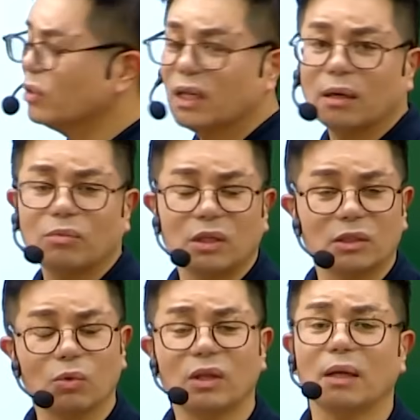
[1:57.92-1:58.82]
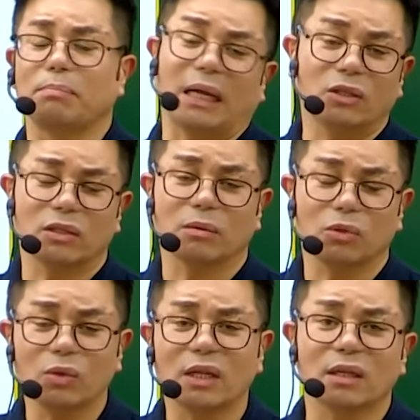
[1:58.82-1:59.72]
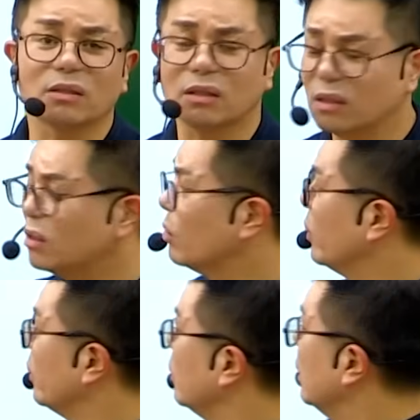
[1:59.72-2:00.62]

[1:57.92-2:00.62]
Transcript: 사람들이 손때 만져서 손때 타서 더러워요.